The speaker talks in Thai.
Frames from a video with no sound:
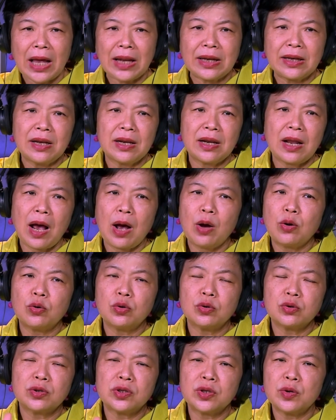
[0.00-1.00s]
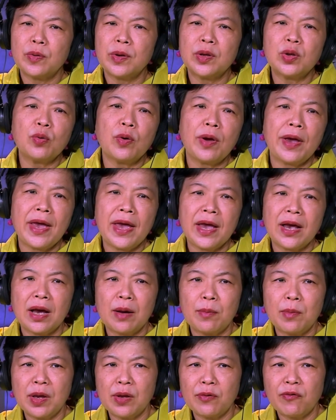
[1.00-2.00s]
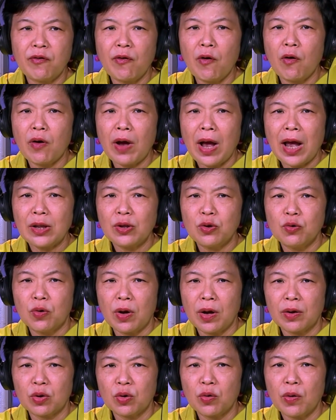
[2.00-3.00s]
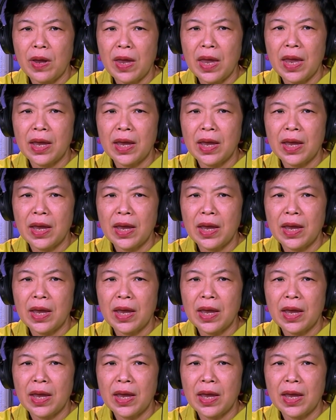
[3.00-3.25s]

ตัดเอาชีวิตตัวเองอะมาโฟกัสอยู่กับตัว